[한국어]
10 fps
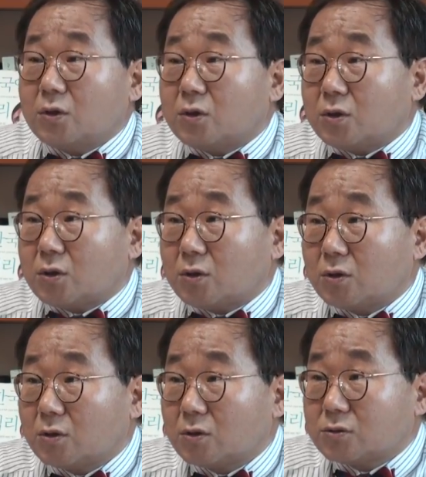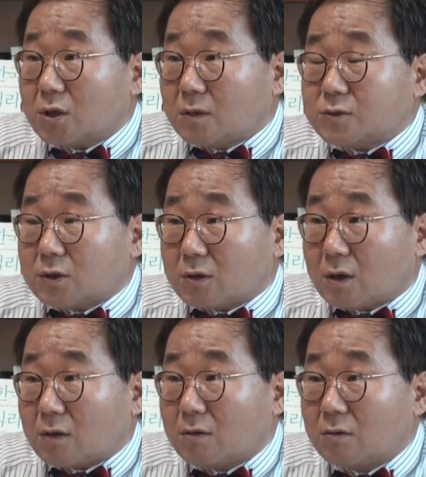이
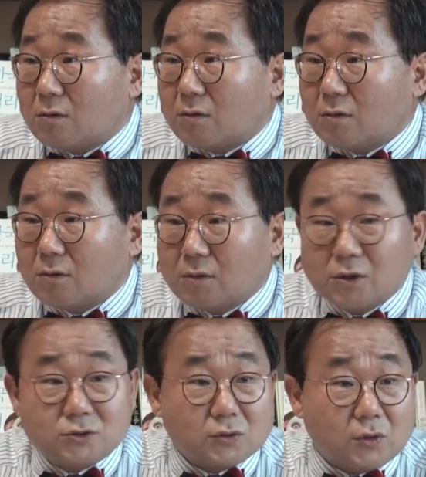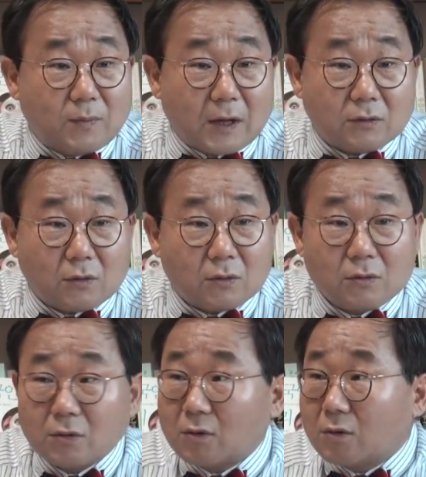사람이잖아요. 네. 인정도 받는.
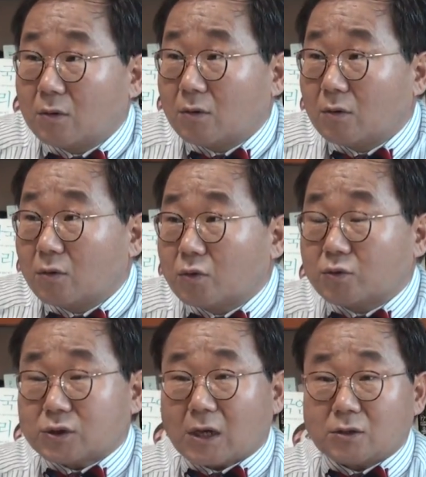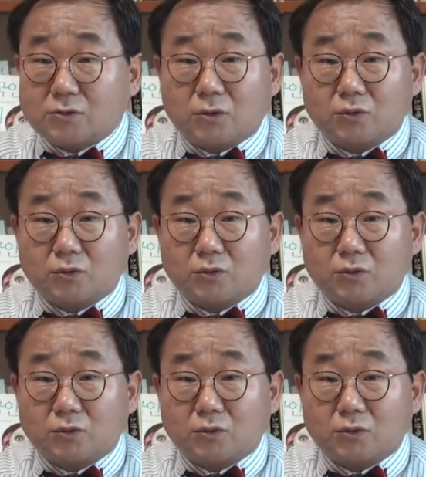그리고 자기를